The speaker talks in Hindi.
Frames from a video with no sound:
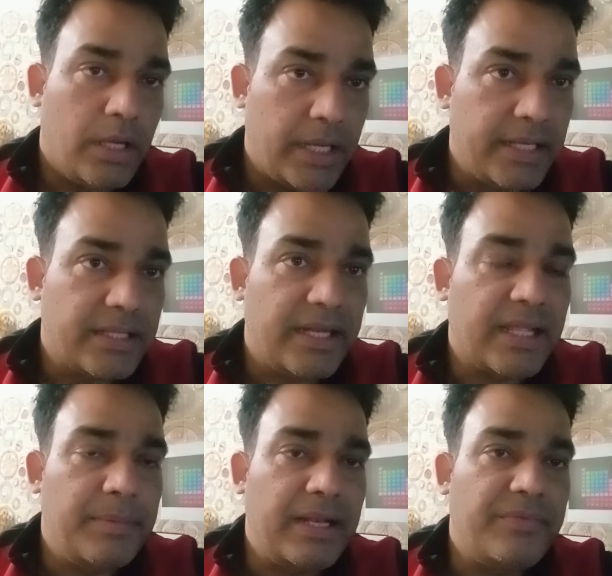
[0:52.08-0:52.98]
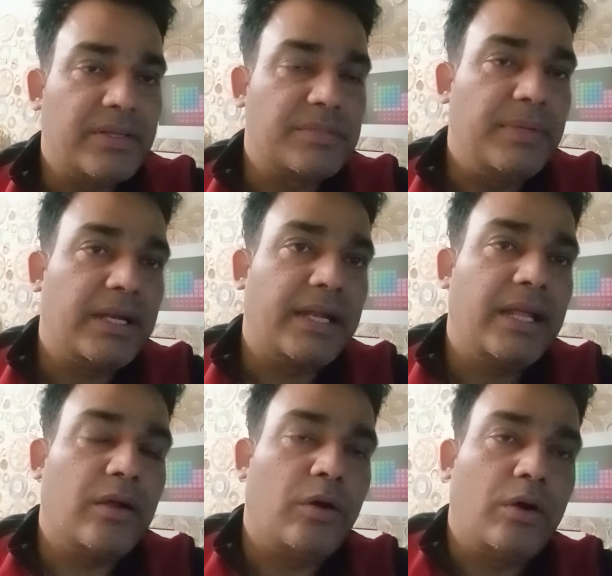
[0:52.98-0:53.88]
अन्य तरह के बेनिफिट्स मिल रहे
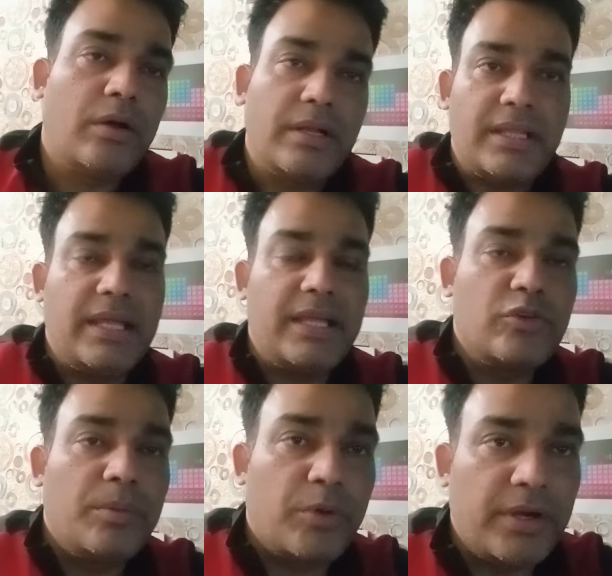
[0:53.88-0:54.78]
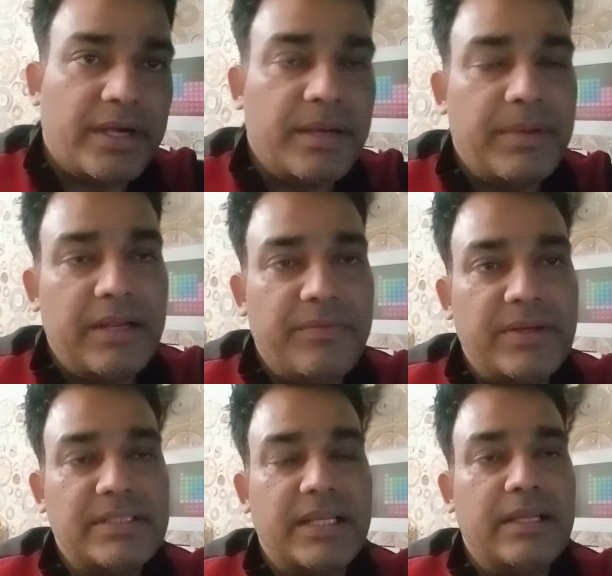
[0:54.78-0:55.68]
हैं और ये जो है मॉनेटरी
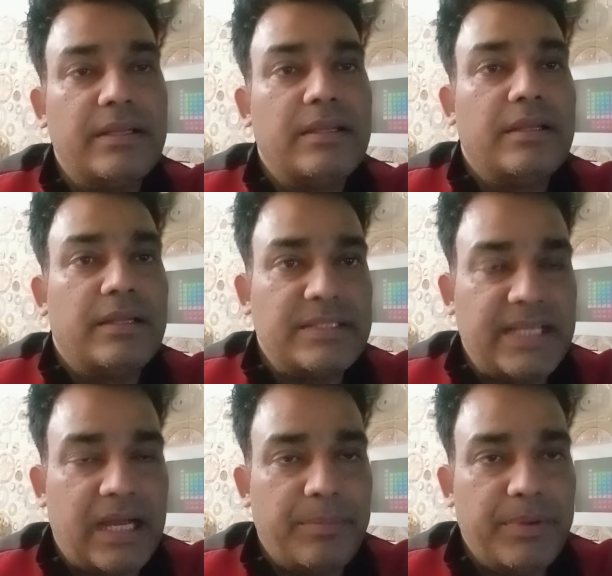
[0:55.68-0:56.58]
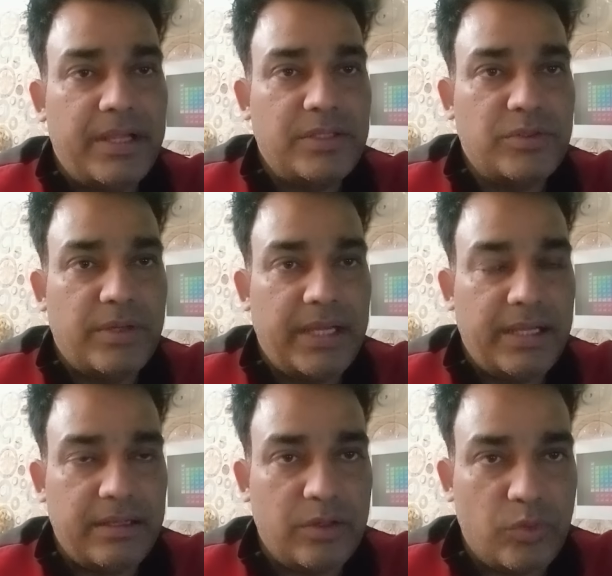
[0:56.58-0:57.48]
बेनिफिट्स हैं जहाँ पे जो है
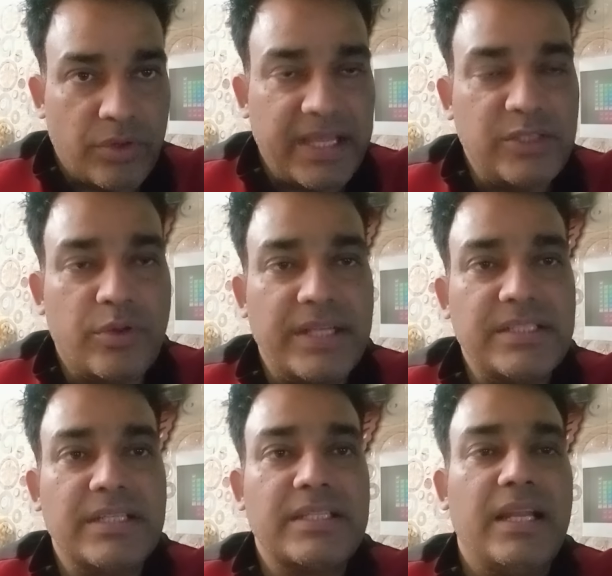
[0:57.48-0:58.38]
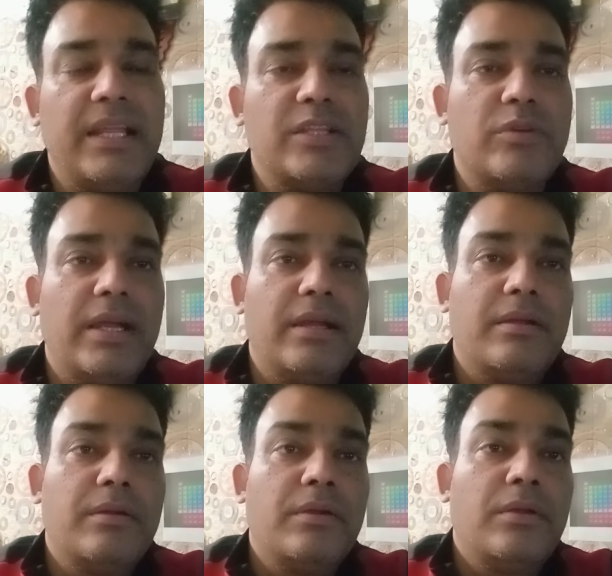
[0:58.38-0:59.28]
उनके एजुकेशन के लिए जो है
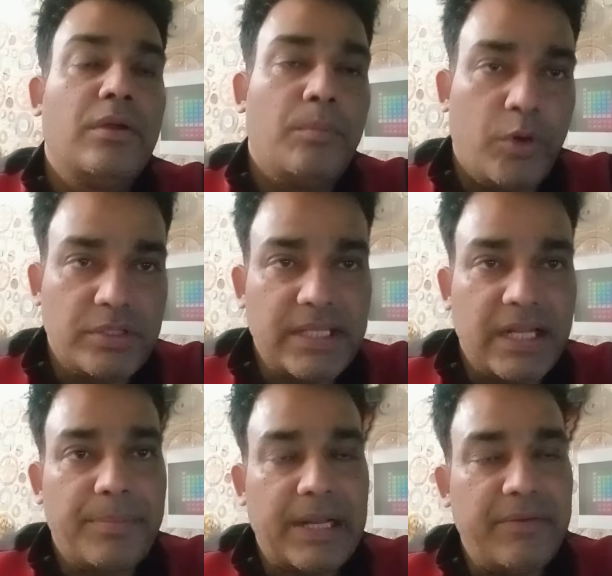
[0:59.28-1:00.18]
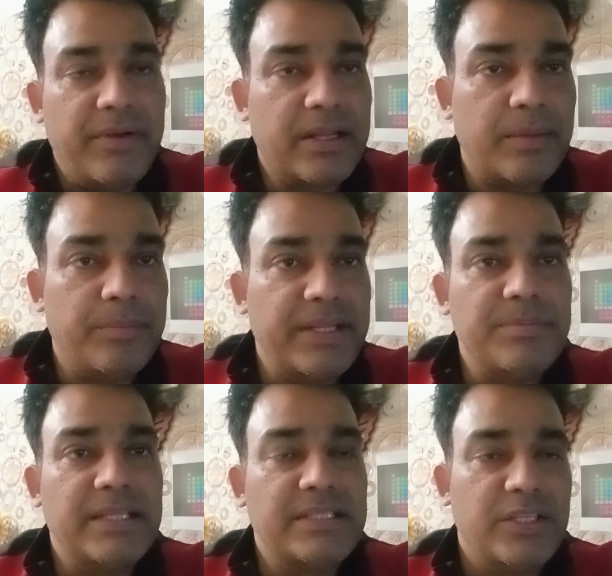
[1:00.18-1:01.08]
बहुत सारी प्राइवेट कंपनीज़
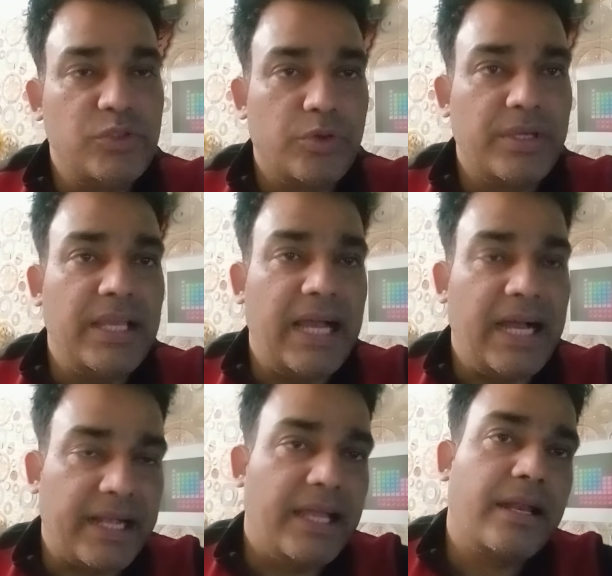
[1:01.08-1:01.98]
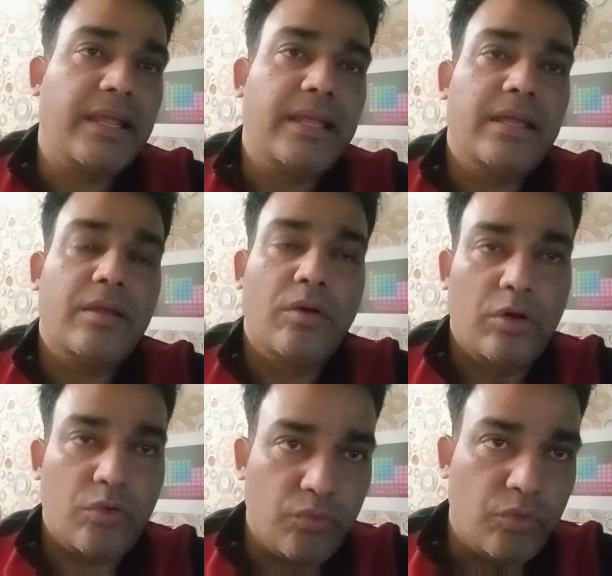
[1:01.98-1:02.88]
भी ऐसी हैं जो कि आगे आ रही हैं
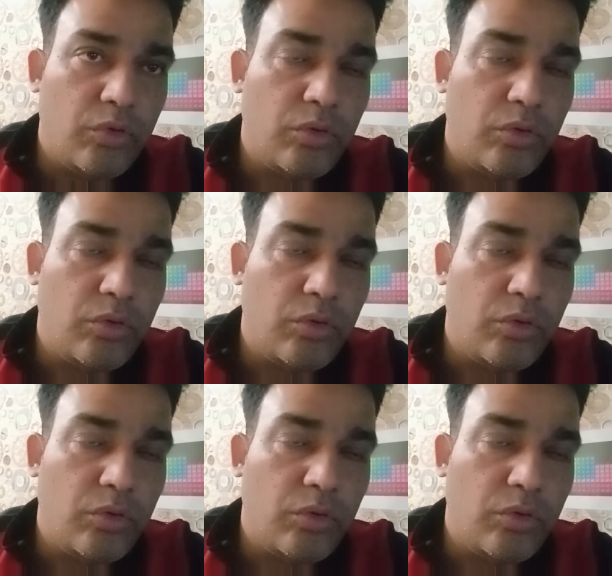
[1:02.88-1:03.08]
और वो